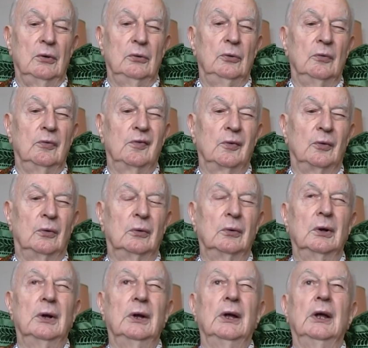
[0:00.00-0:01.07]
de front
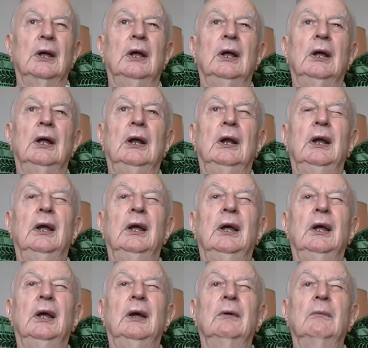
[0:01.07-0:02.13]
et
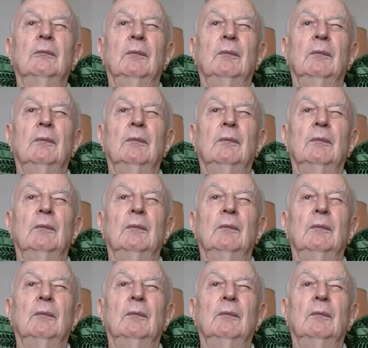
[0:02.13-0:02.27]
les,